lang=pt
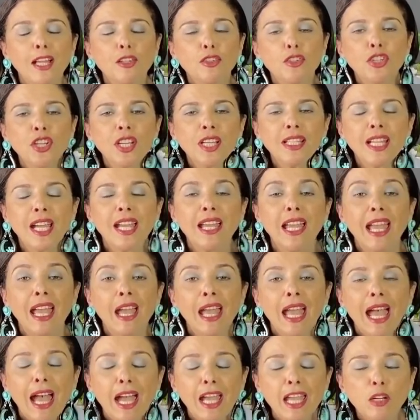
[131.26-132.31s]
a dica
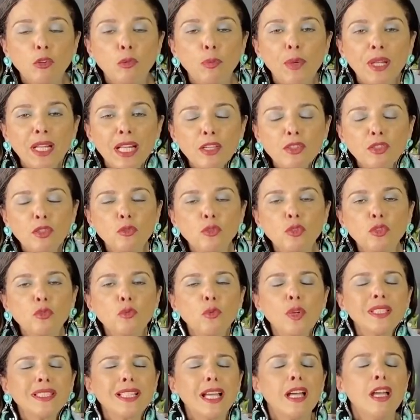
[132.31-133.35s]
é: a recuperação
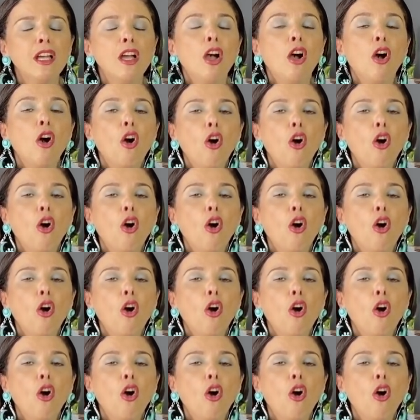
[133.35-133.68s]
sua tá